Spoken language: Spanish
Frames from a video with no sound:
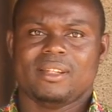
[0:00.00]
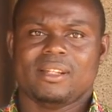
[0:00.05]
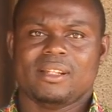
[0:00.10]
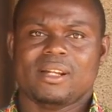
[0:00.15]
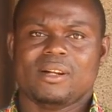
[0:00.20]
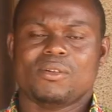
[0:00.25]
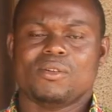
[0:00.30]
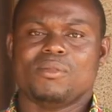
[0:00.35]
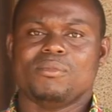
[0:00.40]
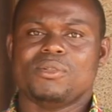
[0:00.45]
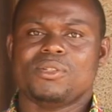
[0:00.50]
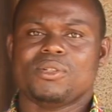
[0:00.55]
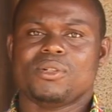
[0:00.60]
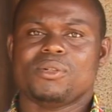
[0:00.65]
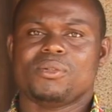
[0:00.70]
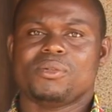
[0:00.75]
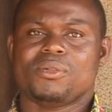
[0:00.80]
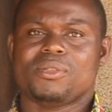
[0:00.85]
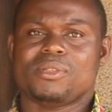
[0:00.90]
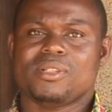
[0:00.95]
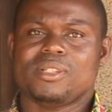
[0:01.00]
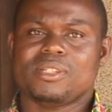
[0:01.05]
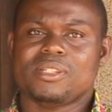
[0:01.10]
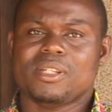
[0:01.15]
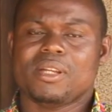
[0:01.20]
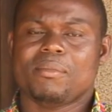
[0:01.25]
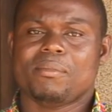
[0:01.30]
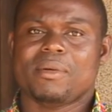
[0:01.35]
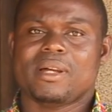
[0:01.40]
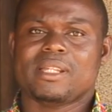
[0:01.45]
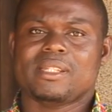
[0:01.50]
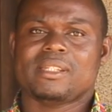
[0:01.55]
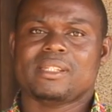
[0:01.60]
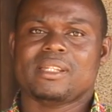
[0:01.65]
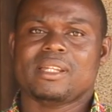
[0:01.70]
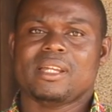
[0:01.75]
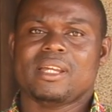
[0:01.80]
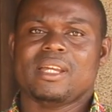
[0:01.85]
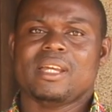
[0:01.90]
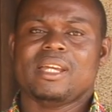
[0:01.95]
de la Comisión Justicia y Paz
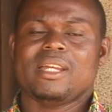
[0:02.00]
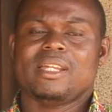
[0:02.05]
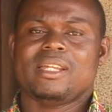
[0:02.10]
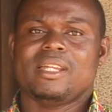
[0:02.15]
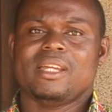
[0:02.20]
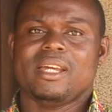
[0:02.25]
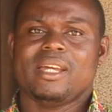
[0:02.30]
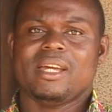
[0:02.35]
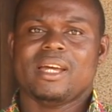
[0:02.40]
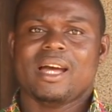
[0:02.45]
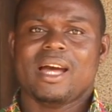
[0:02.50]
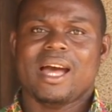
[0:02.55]
que